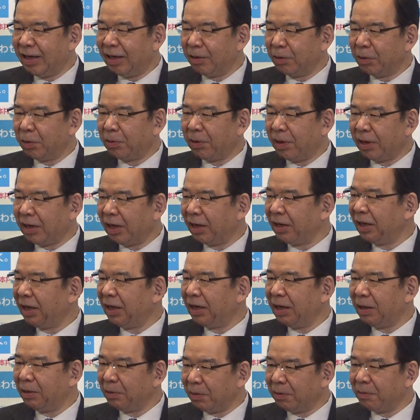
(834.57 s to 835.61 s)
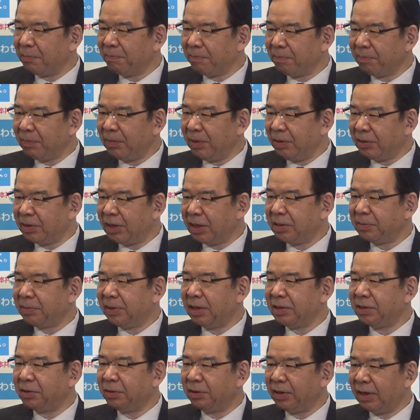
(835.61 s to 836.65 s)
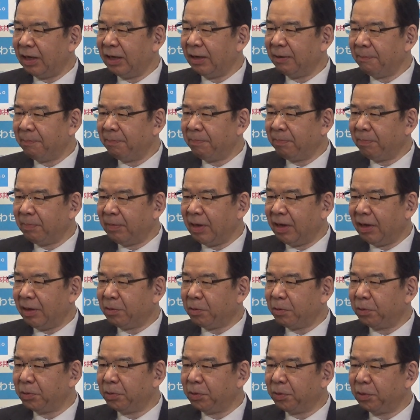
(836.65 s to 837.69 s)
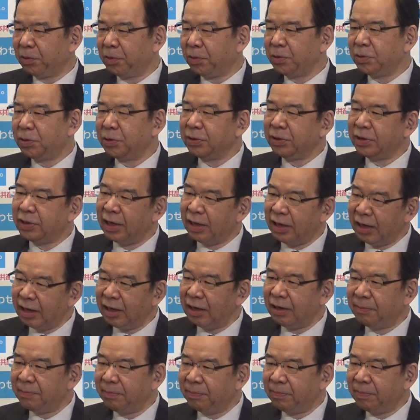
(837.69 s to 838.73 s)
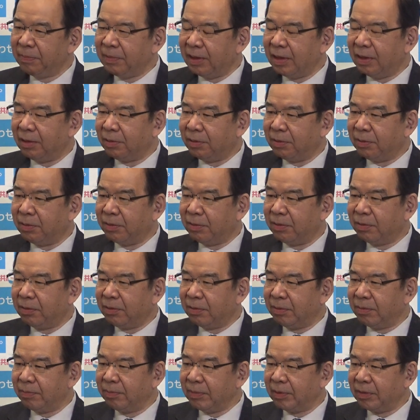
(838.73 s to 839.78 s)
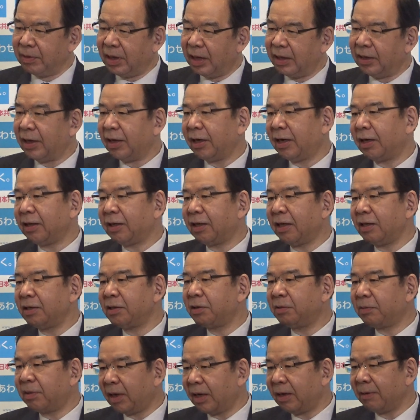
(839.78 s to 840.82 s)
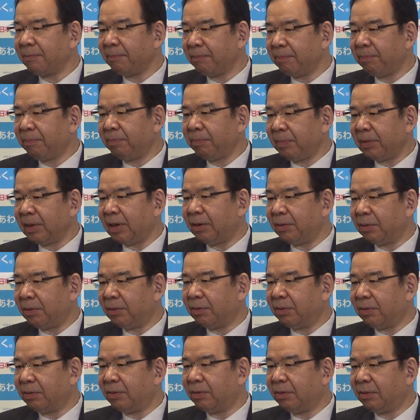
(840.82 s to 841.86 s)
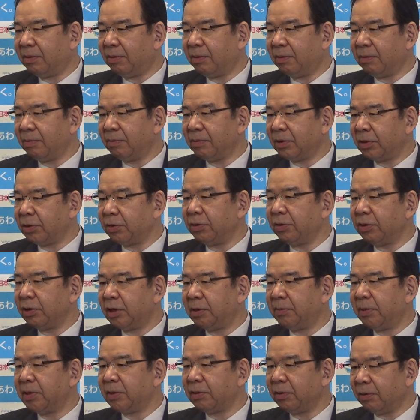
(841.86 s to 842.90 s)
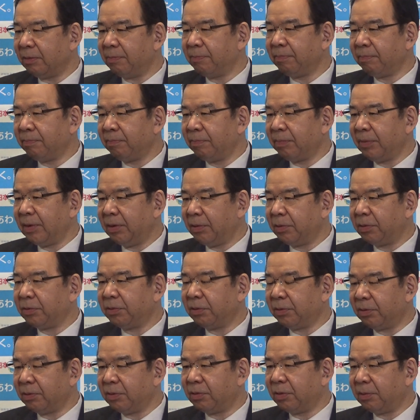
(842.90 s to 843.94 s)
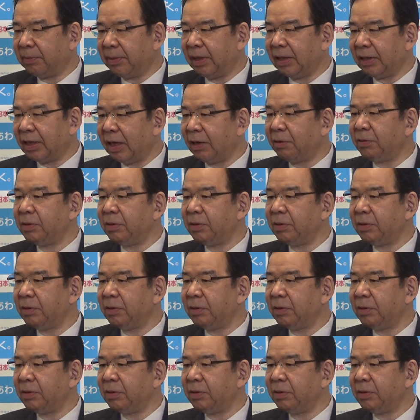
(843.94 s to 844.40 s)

あの党派関係ないという立場ですのでやはり高等の党首としてねあの案内があった以上はあの弔意を示すということをこれまで対